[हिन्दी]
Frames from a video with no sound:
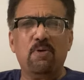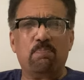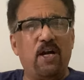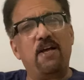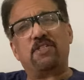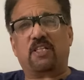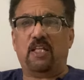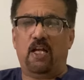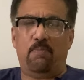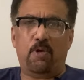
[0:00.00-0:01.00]
बढ़ा सकते
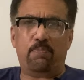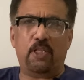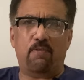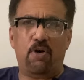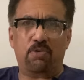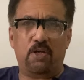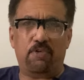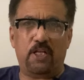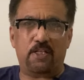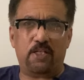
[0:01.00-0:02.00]
हैं हम अपनी दवाओं की
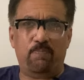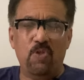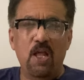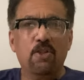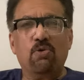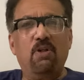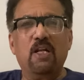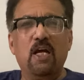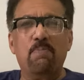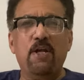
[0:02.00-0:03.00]
वजह से तो उन्होंने
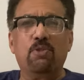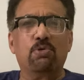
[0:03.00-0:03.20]
कहा भाई दो